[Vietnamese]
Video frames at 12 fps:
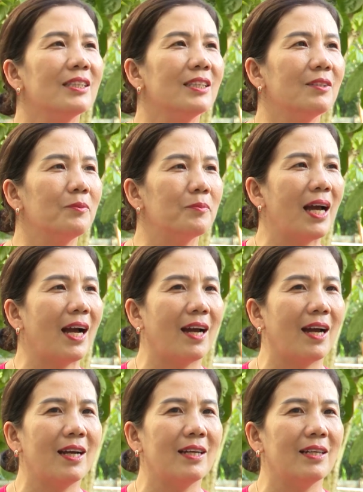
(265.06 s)
thì cũng
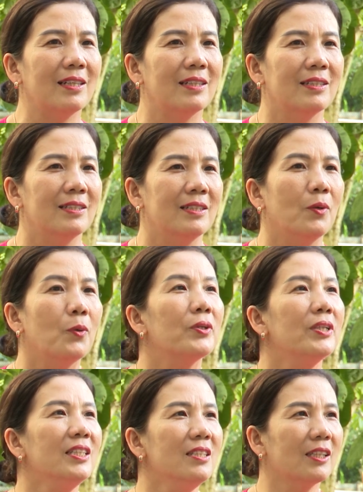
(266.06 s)
đã ổn
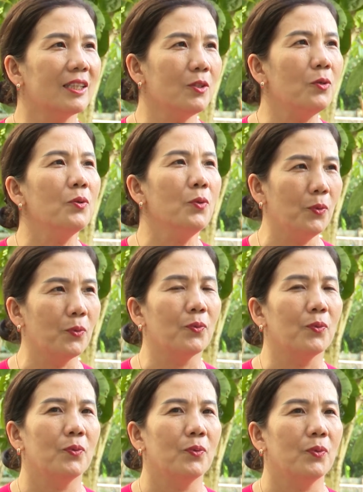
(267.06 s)
định được cái đội ngũ
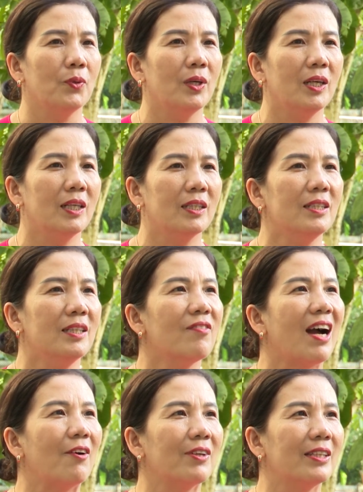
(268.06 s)
à, đưa
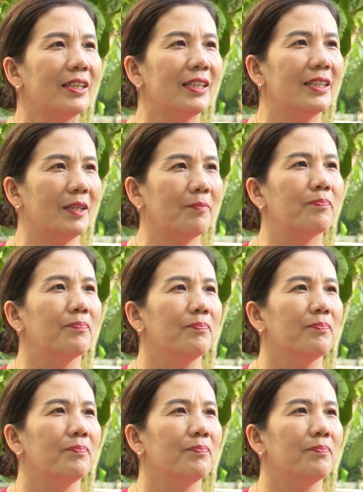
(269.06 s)
vào cái nền nếp